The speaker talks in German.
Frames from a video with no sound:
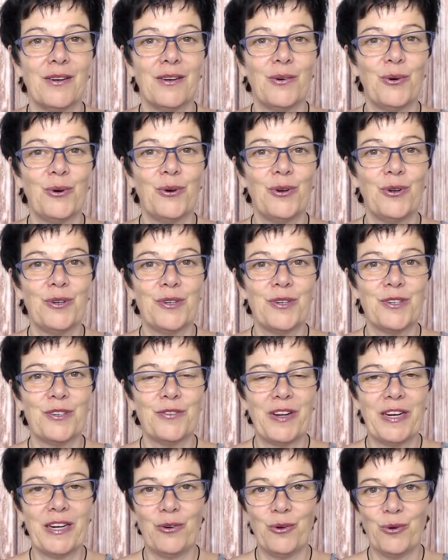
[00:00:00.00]
Und
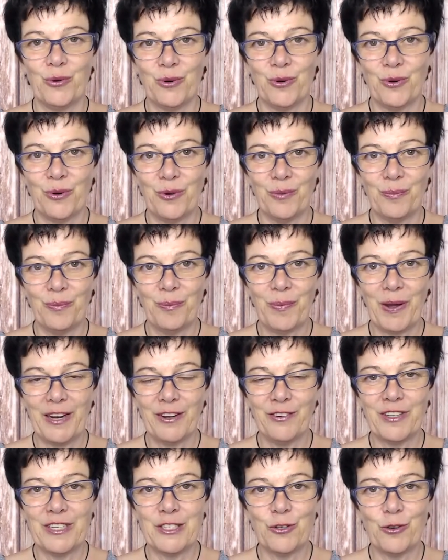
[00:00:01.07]
wenn du
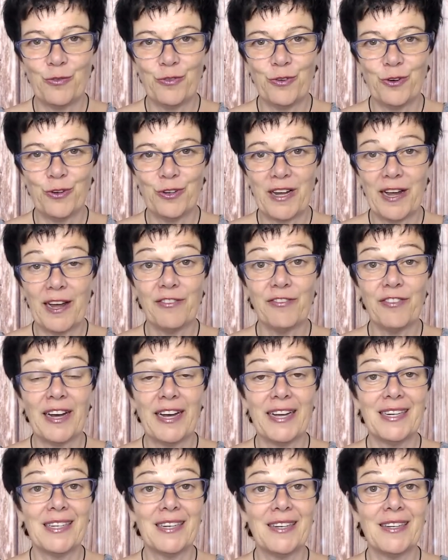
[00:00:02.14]
mein Video von
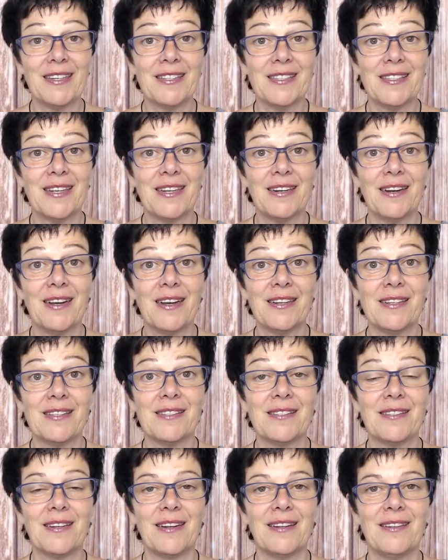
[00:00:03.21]
Karfreitag gesehen
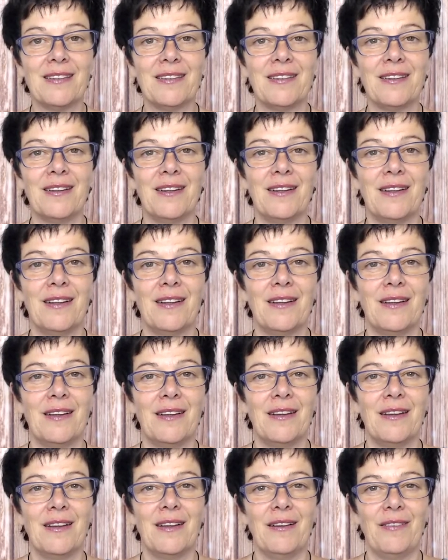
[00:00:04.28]
hast, dann
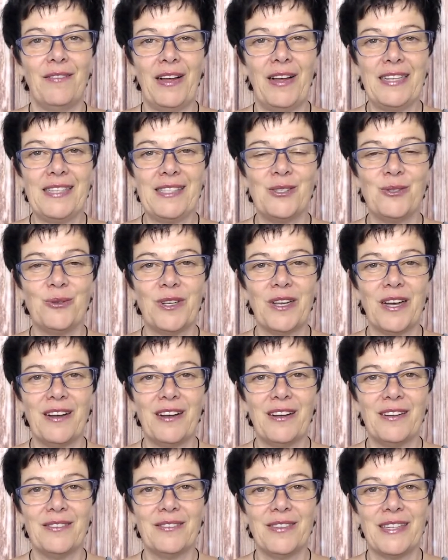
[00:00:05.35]
weißt du
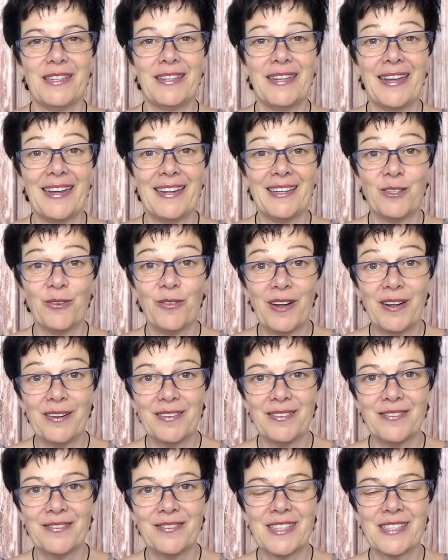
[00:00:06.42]
ja in etwa,
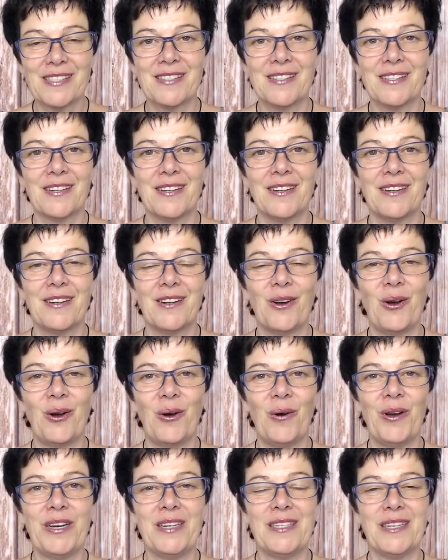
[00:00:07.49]
was
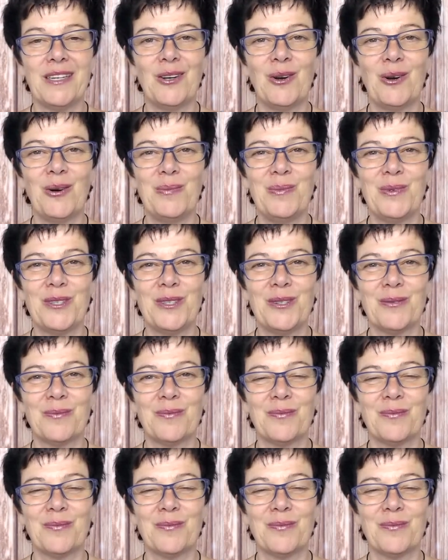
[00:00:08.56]
heute kommt.